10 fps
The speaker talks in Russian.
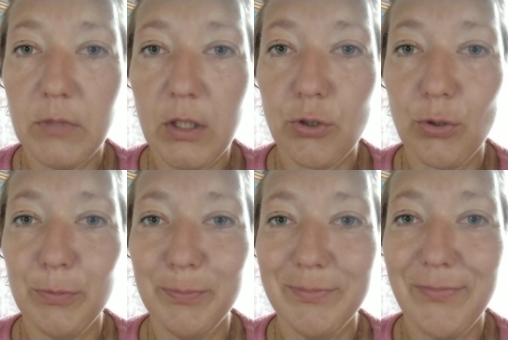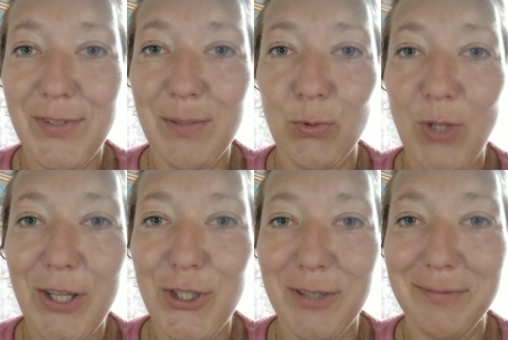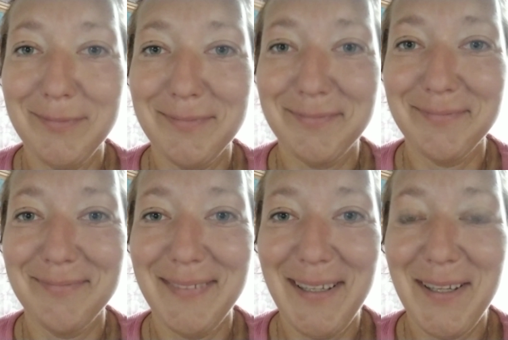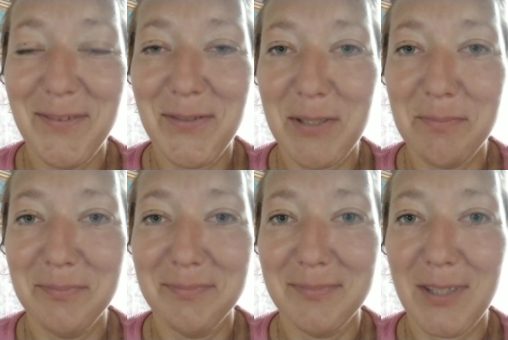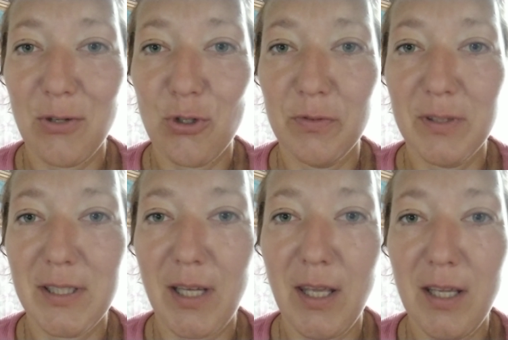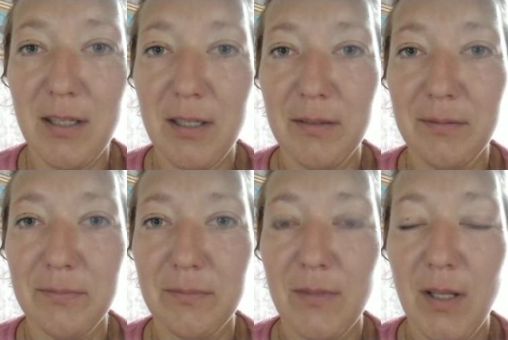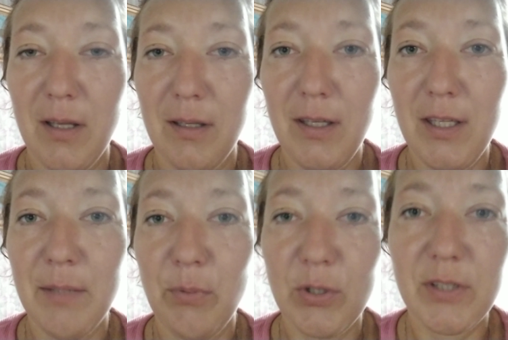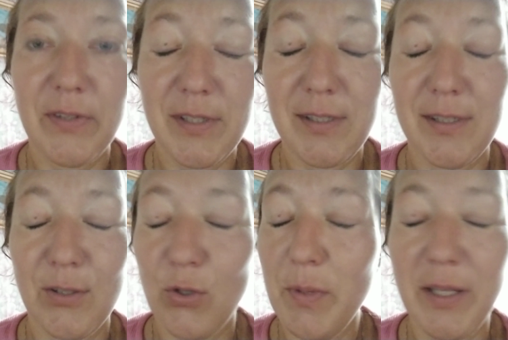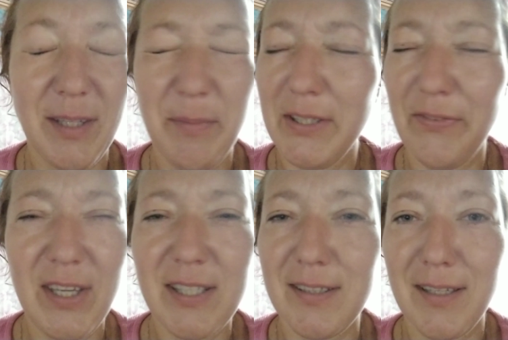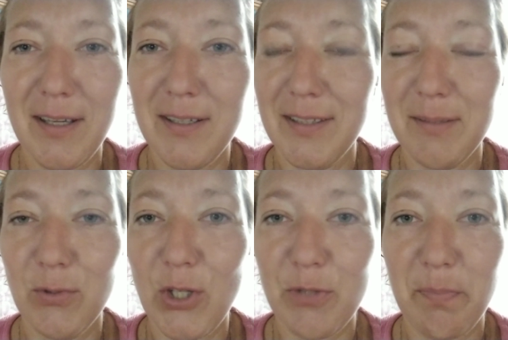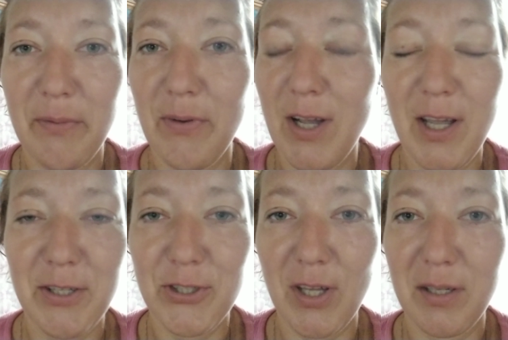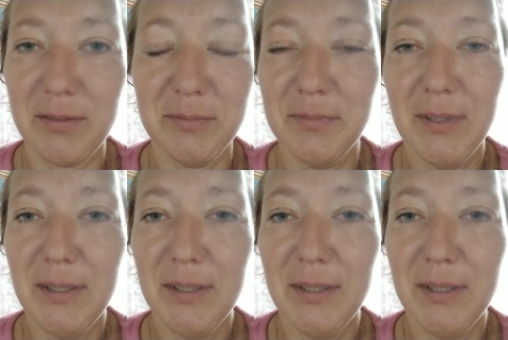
Так что всем удачи, Всем хорошего настроения. И не бойтесь возиться с документами. Это весело, к этому даже привыкаешь так э,